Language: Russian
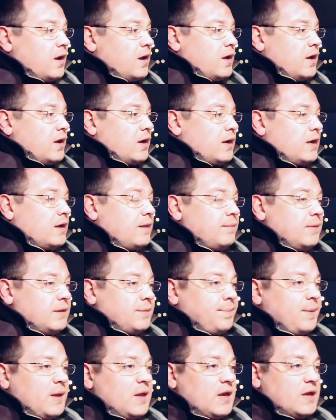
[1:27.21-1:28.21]
А,
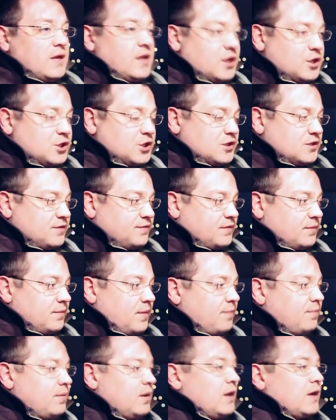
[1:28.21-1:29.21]
гремит передняя часть
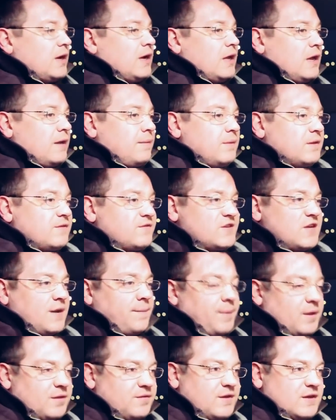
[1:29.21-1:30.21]
автомобиля, гремит
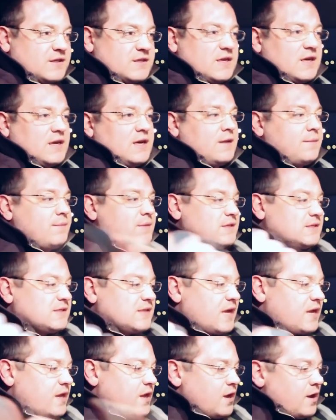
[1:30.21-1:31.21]
вся подвеска, гремит
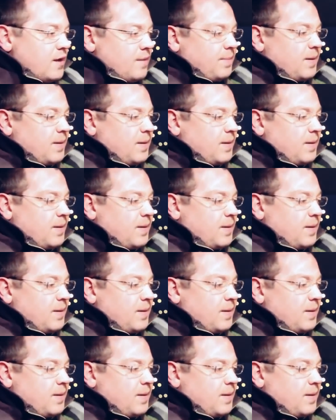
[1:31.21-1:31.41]
сзади.